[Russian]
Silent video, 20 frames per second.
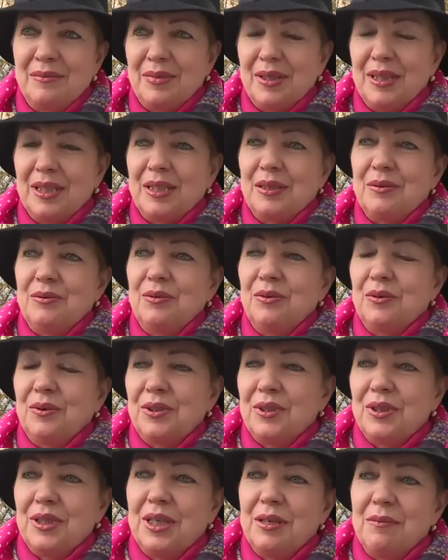Поэтому
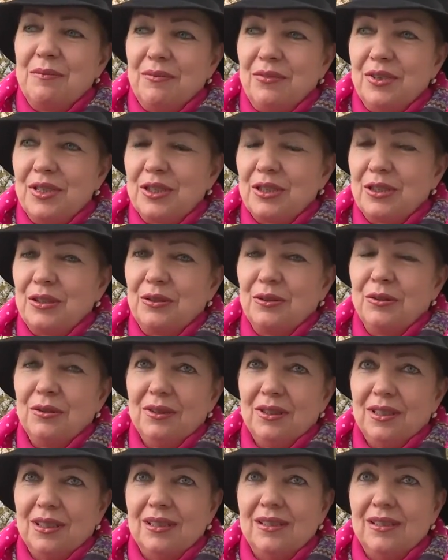чем выше доллар,